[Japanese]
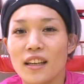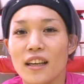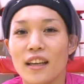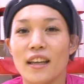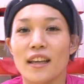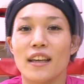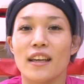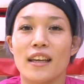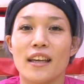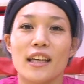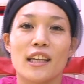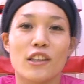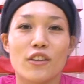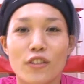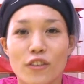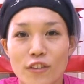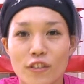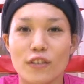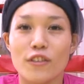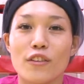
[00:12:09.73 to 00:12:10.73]
えー、
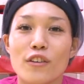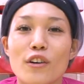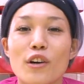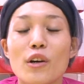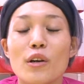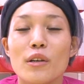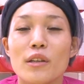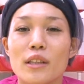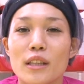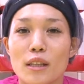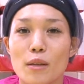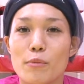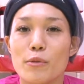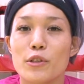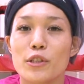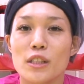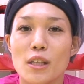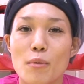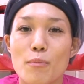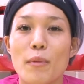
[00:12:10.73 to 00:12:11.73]
と
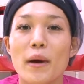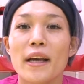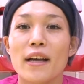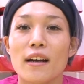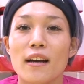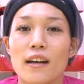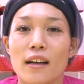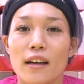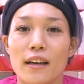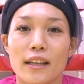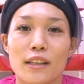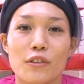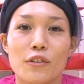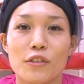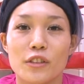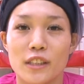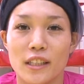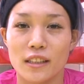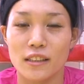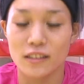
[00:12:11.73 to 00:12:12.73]
デビュー戦前から、えー、と
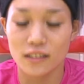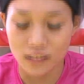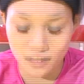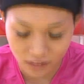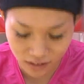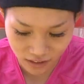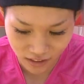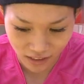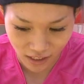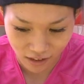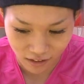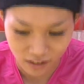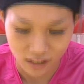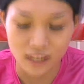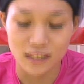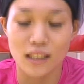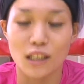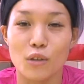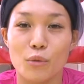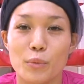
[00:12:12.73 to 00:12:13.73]
応援してく
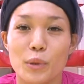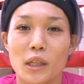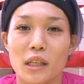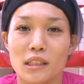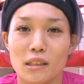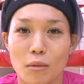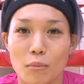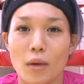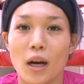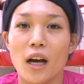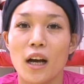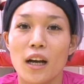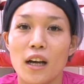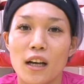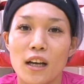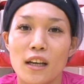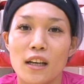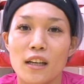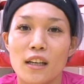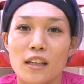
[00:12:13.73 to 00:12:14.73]
ださる皆様
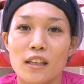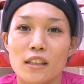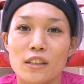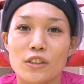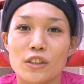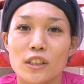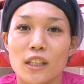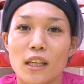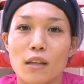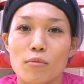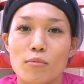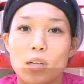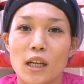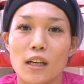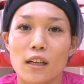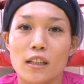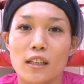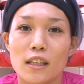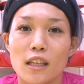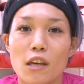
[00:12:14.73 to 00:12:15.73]
そして、まあ、
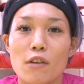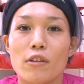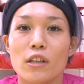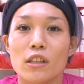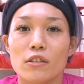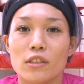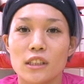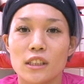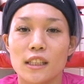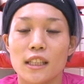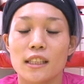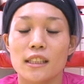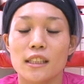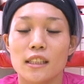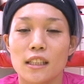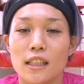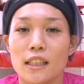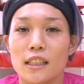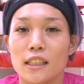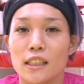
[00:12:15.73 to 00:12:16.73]
k 1の試合
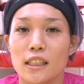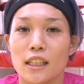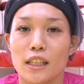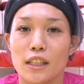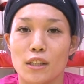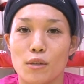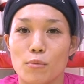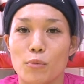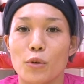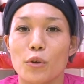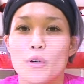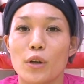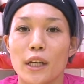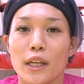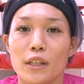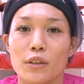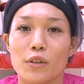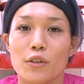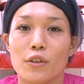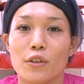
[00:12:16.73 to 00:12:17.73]
じゃない試合でも、
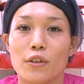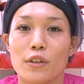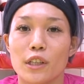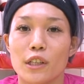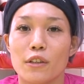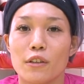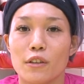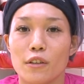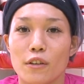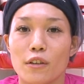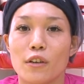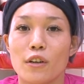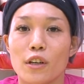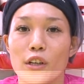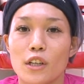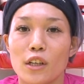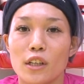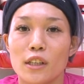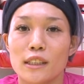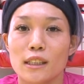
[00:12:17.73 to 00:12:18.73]
えー、といろいろ
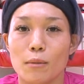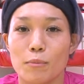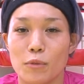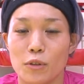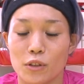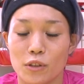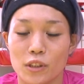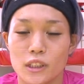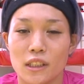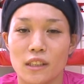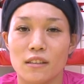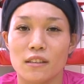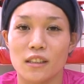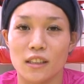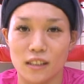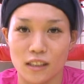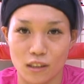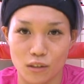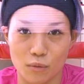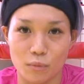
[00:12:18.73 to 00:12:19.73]
サポートしてく
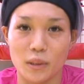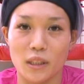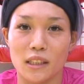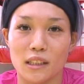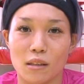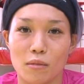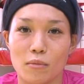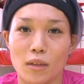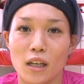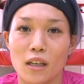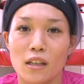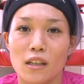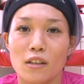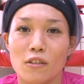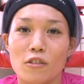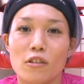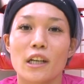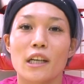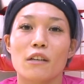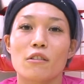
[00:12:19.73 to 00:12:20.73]
ださる皆様
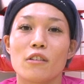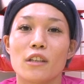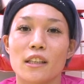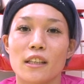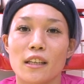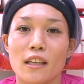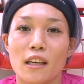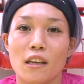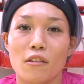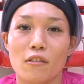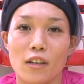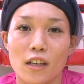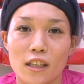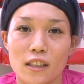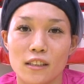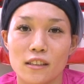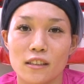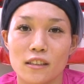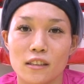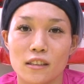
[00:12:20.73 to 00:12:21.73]
今回こうやって k
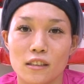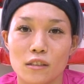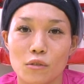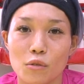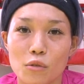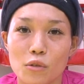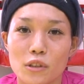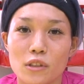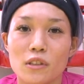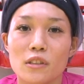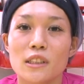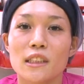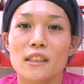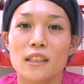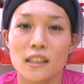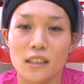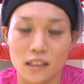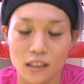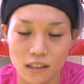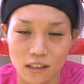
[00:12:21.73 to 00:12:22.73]
1を通じ
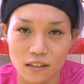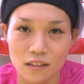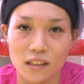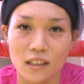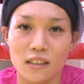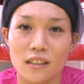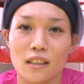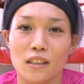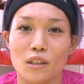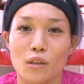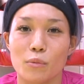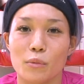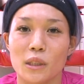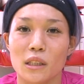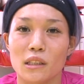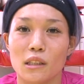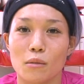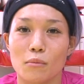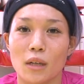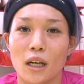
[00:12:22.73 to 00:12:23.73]
て知ってくださった
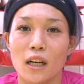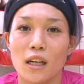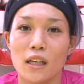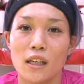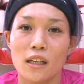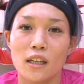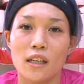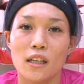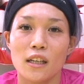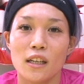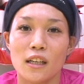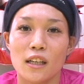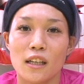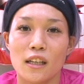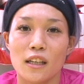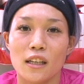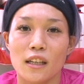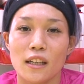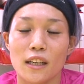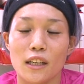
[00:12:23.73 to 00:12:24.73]
皆様、
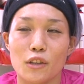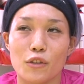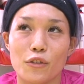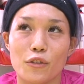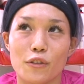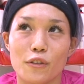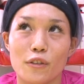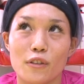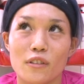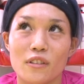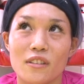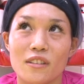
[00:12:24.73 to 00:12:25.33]
えー、と